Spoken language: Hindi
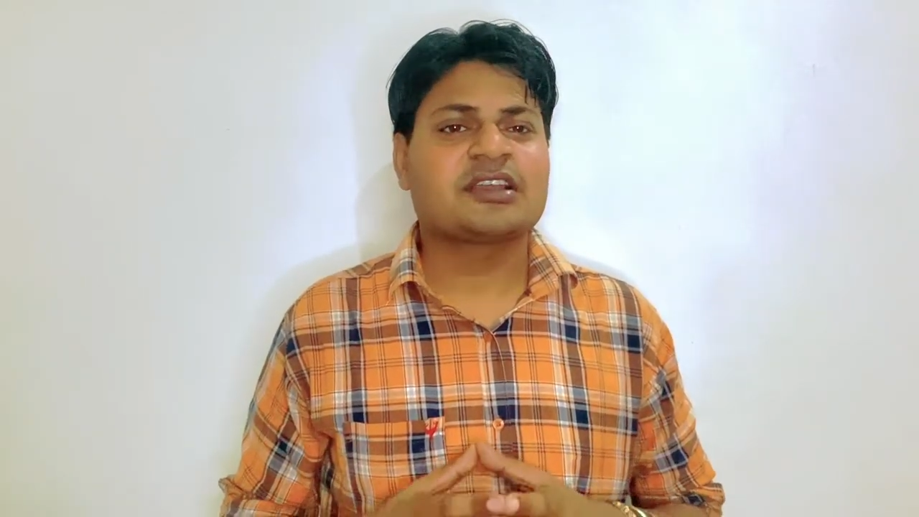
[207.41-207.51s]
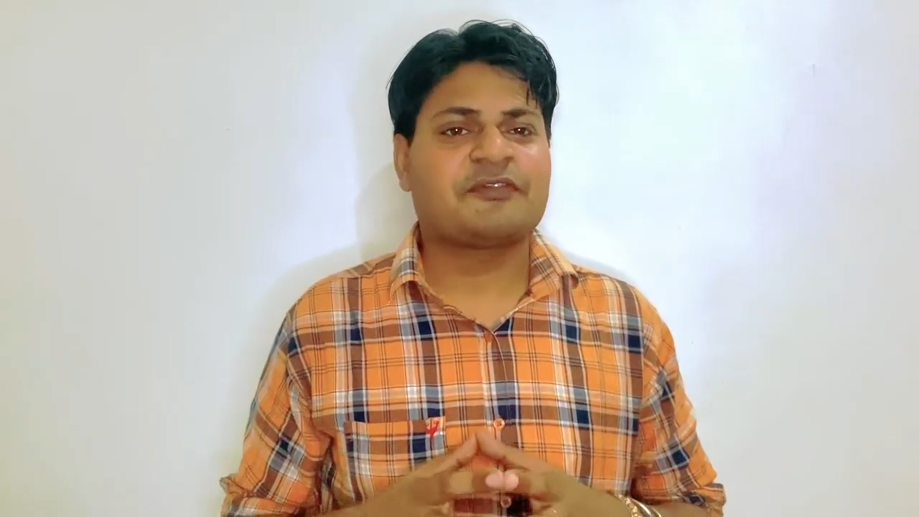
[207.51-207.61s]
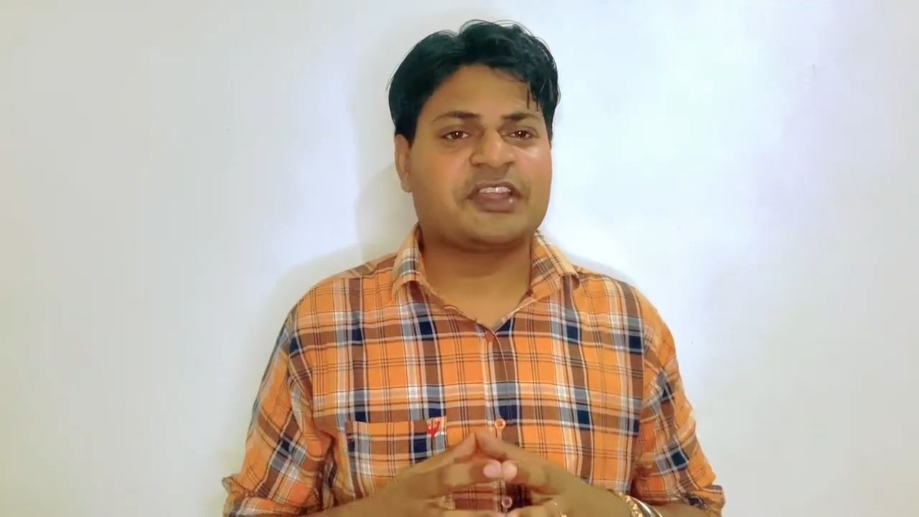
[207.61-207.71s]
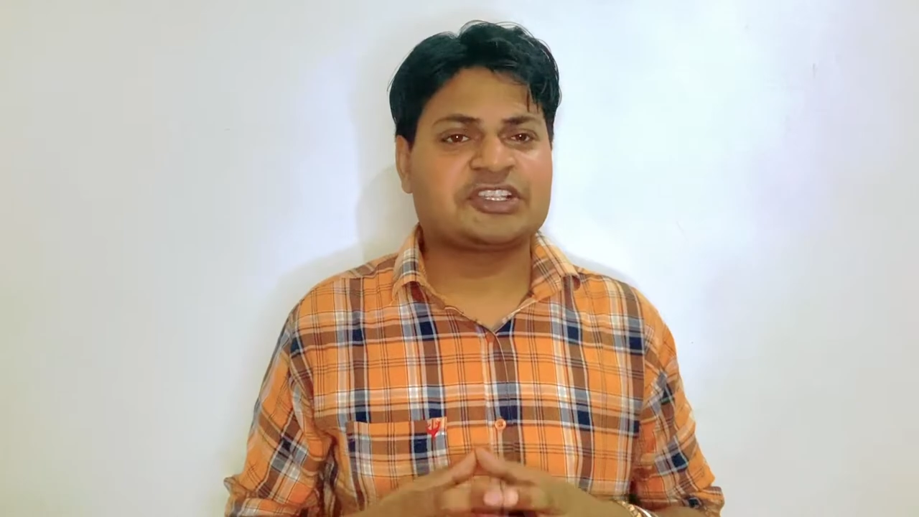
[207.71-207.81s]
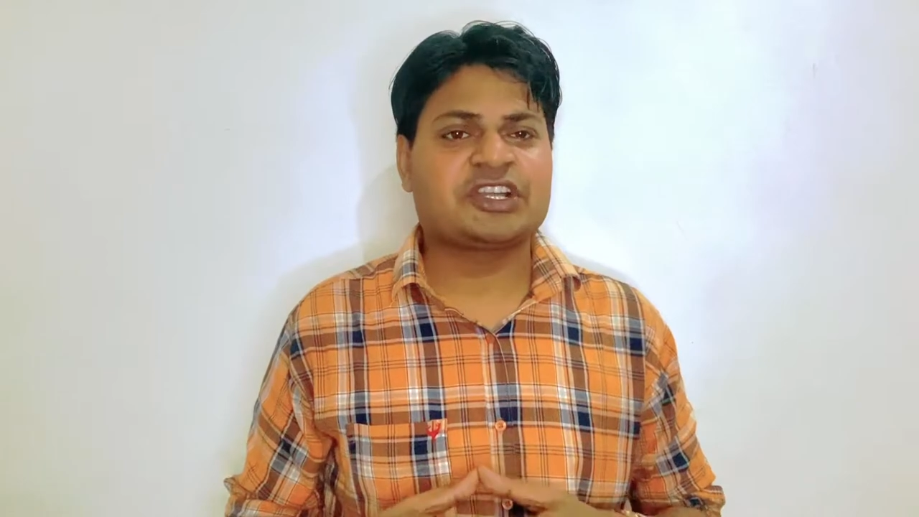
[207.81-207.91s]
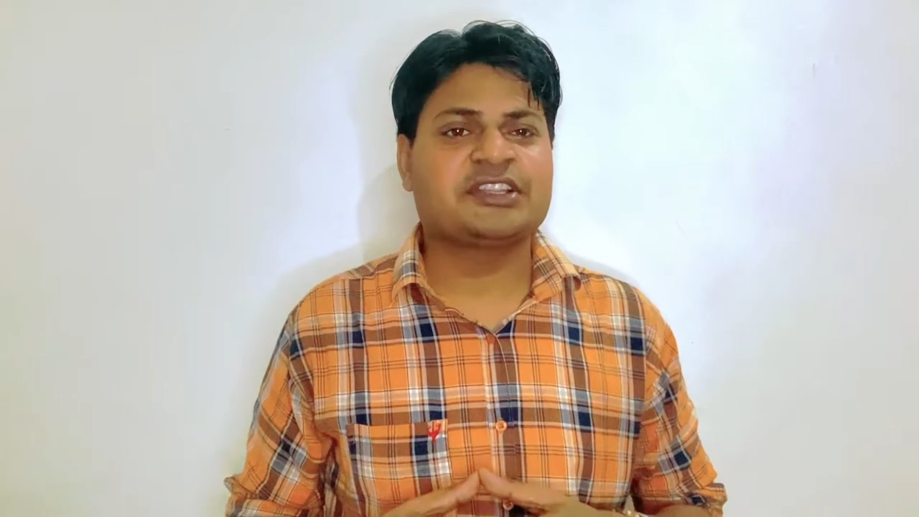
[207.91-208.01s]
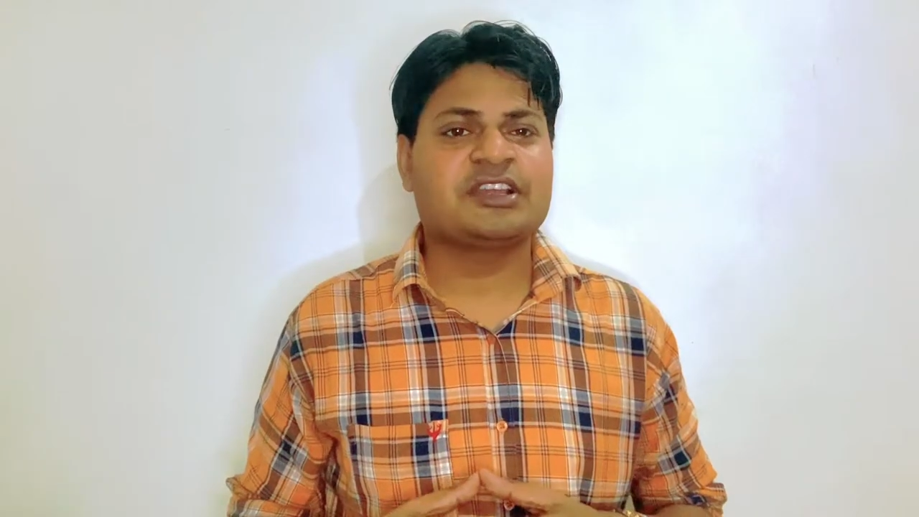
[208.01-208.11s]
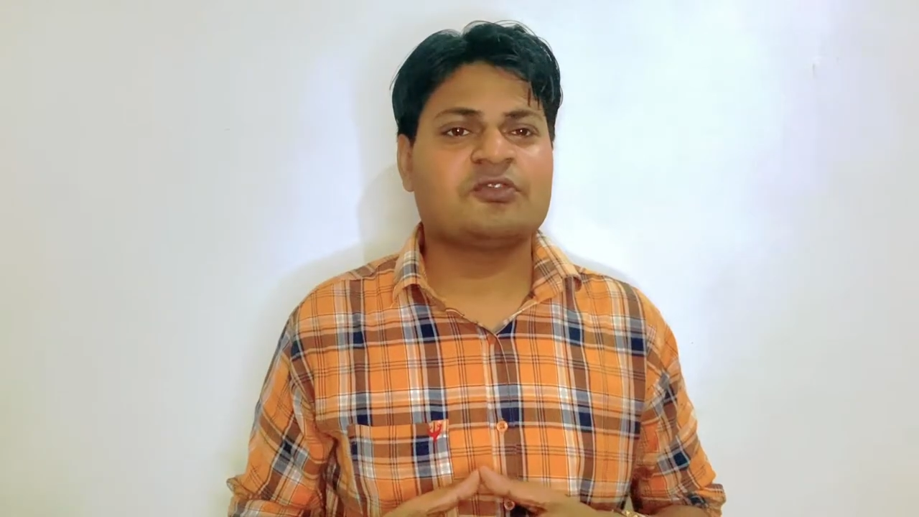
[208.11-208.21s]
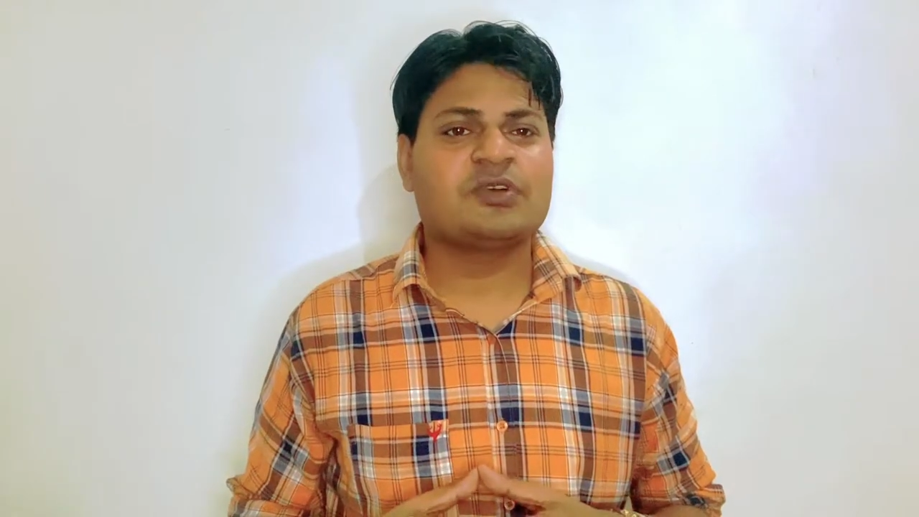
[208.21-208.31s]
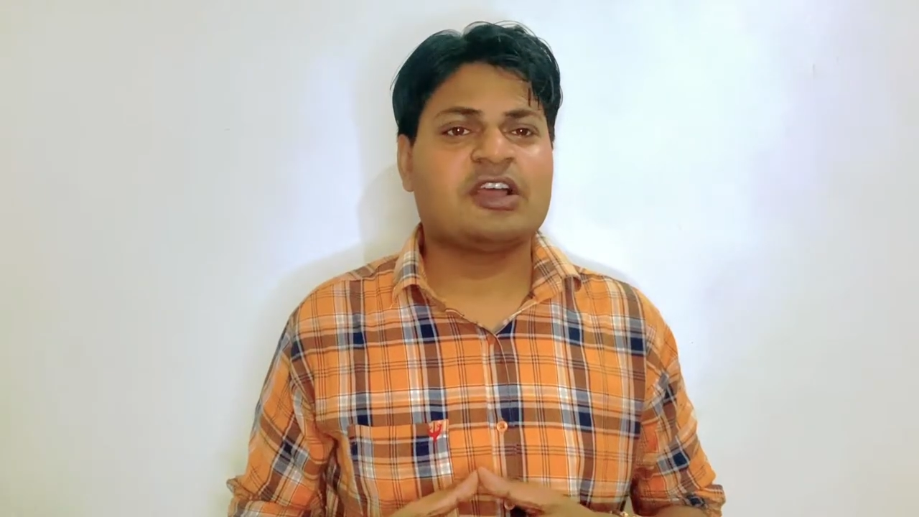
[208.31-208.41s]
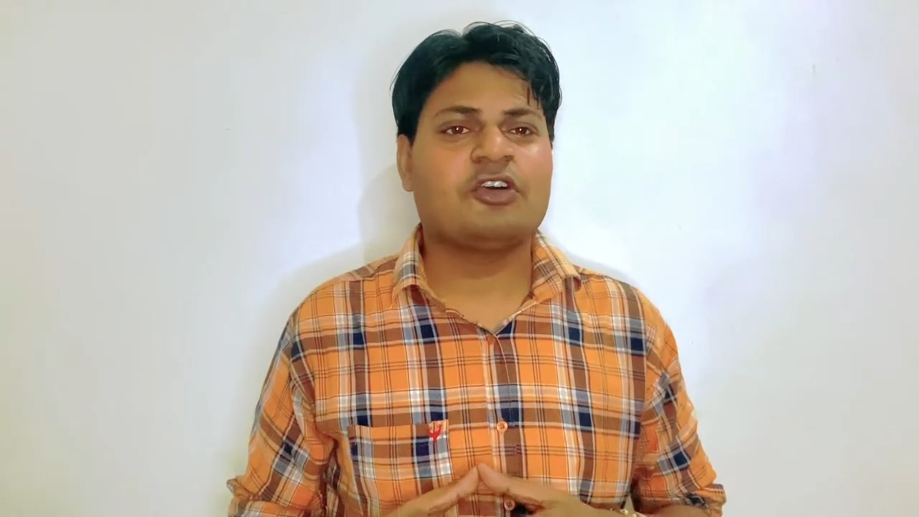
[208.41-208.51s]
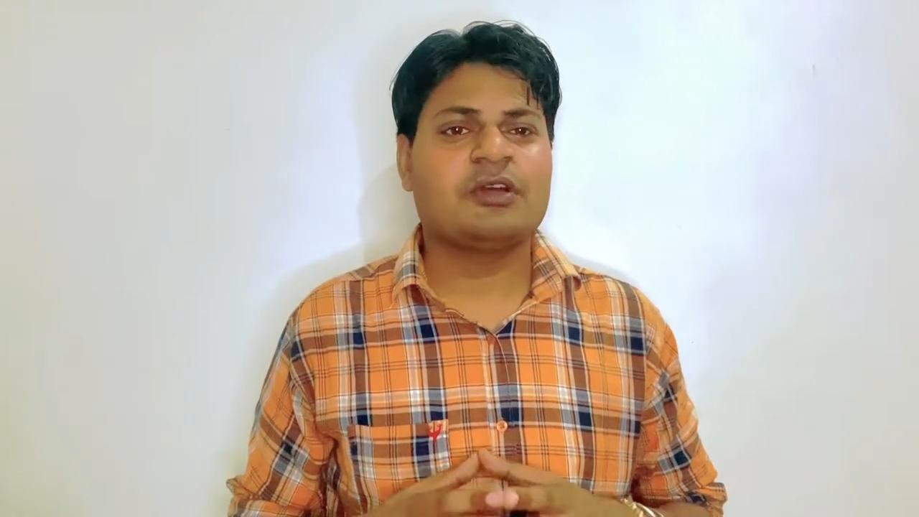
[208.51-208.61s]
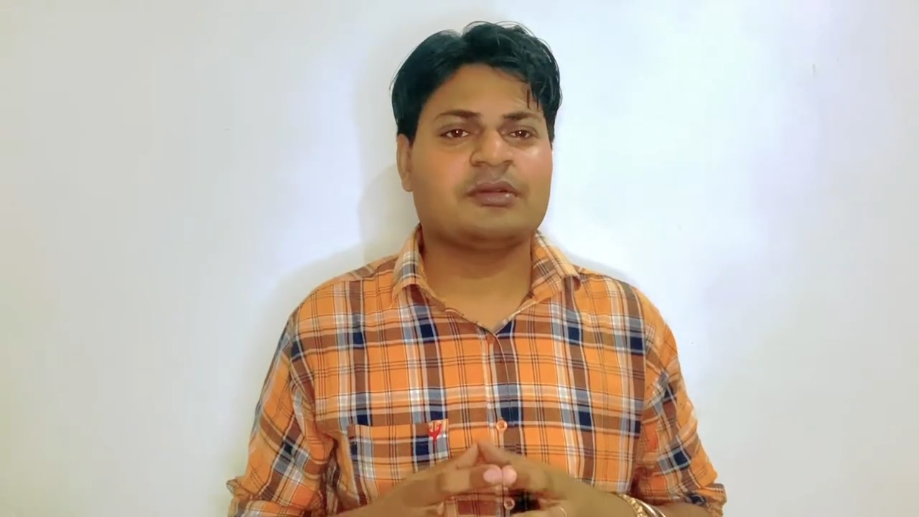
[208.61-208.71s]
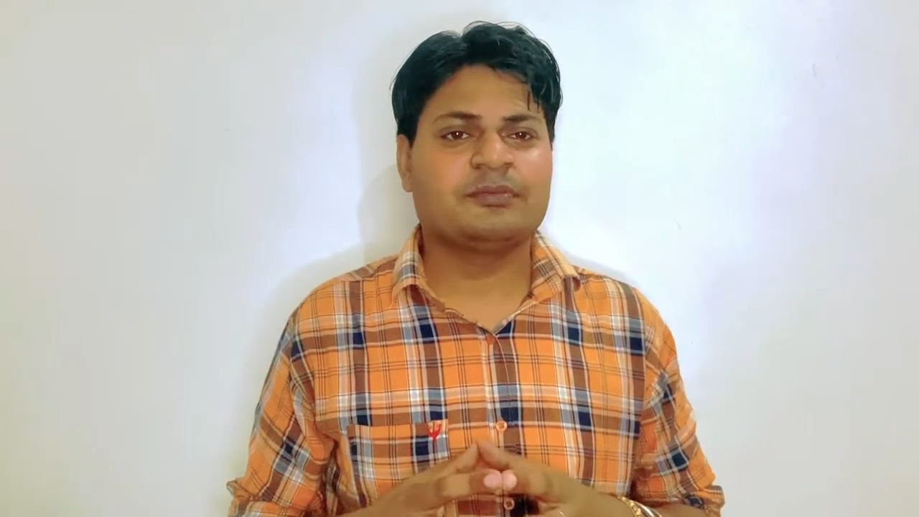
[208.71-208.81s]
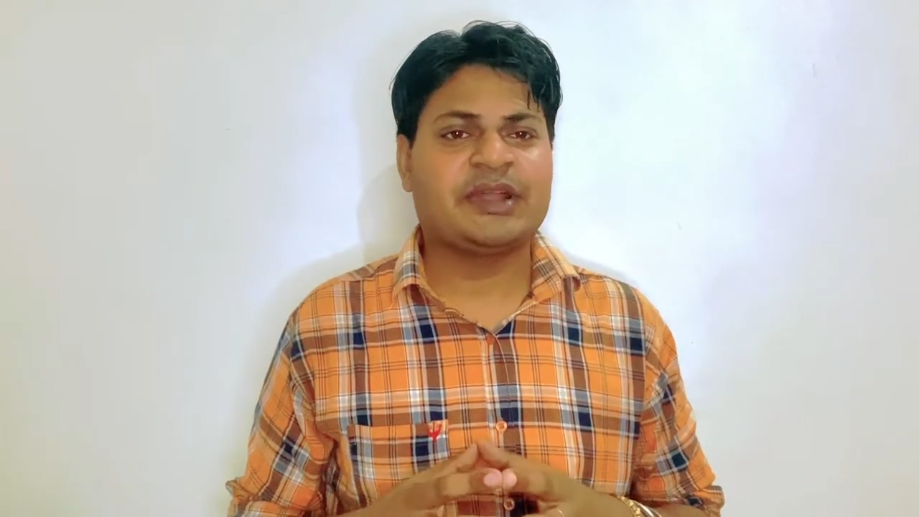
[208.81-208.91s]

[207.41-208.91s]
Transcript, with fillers: काफ़ी अच्छा दिया हुआ है और